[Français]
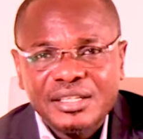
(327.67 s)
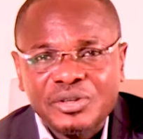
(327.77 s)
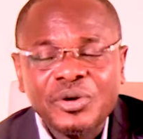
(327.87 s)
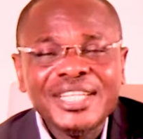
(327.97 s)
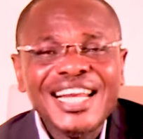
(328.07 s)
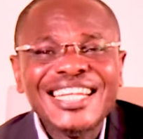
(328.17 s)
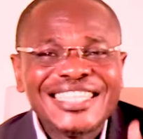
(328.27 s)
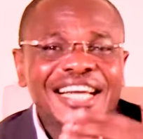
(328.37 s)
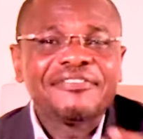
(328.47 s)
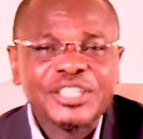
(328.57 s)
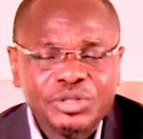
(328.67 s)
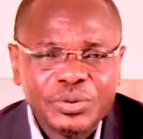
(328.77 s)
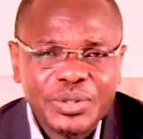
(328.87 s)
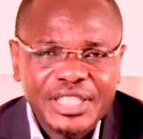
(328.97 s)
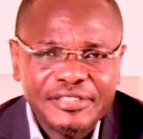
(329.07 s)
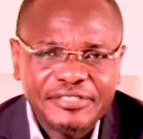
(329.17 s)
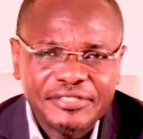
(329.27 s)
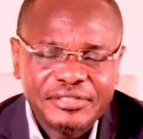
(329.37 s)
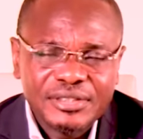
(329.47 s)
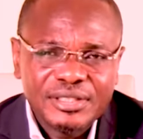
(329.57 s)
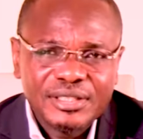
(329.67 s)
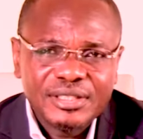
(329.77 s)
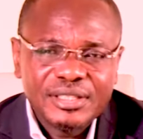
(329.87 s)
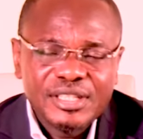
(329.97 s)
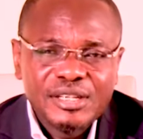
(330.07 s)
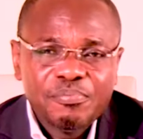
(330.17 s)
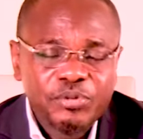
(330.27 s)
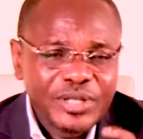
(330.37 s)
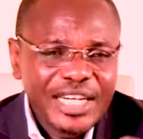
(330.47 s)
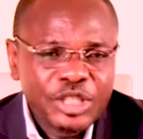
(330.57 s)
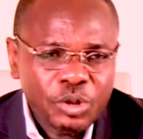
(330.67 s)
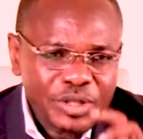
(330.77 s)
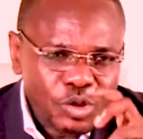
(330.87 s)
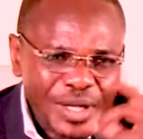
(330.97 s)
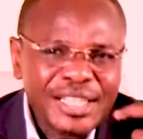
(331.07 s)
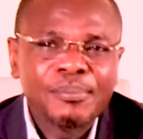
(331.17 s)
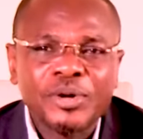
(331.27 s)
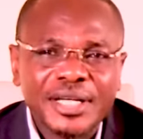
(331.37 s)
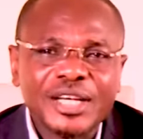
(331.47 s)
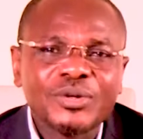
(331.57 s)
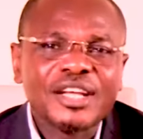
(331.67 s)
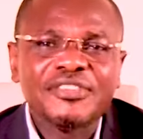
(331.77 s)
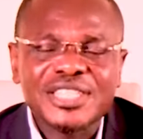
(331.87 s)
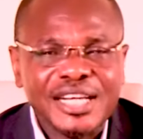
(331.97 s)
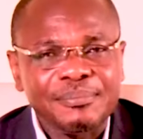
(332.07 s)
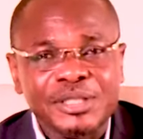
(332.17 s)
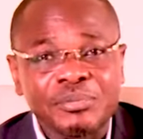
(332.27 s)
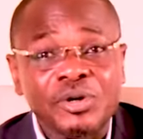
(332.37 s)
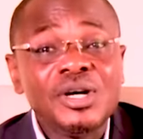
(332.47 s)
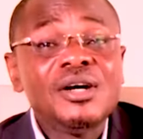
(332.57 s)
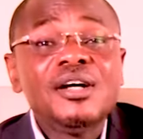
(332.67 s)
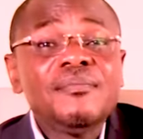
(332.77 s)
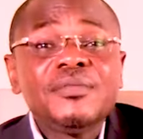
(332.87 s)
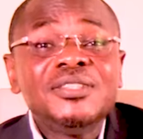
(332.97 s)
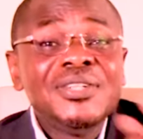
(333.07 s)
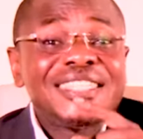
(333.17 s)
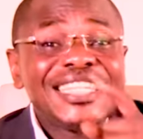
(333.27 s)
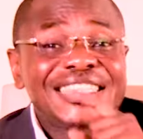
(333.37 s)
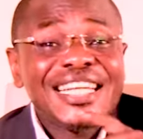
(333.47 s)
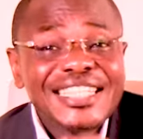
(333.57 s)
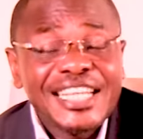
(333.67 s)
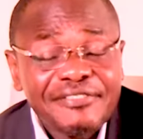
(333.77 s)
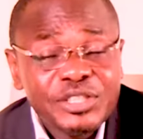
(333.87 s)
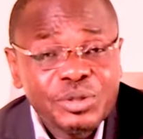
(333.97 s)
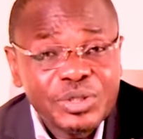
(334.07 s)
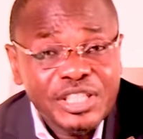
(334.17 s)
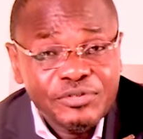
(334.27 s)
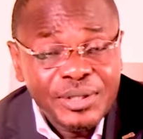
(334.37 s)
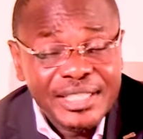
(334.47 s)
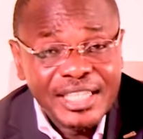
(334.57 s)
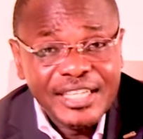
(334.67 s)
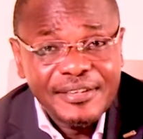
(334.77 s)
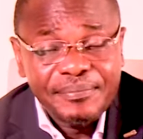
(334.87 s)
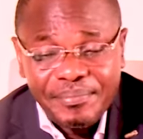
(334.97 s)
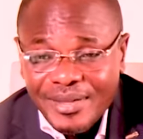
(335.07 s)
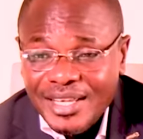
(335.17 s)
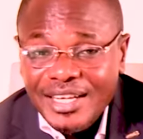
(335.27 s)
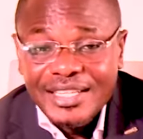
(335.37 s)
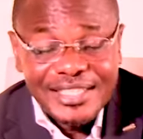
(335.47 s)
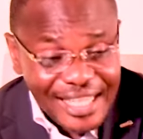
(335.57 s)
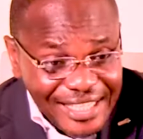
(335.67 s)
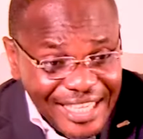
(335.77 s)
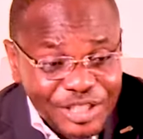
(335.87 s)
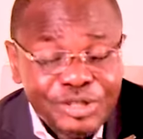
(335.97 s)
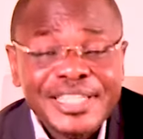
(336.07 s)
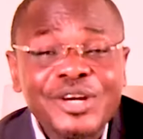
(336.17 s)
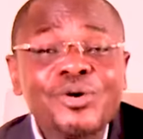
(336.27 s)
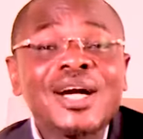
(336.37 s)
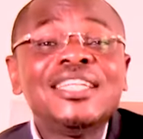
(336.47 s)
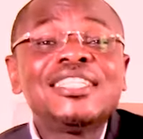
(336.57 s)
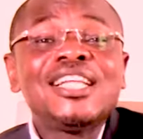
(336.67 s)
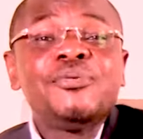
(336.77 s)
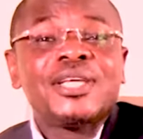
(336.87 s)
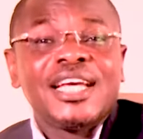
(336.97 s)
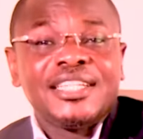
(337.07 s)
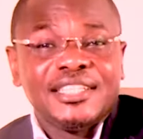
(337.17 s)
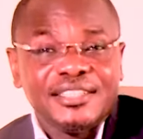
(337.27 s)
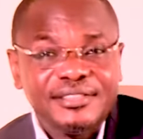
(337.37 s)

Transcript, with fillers: qu'on ait l'intervention du chef pour que les choses soient débloquées et qu'on avance rapidement. nétait été l'intervention du chef de l'État, cette élection serait organisée le week-end.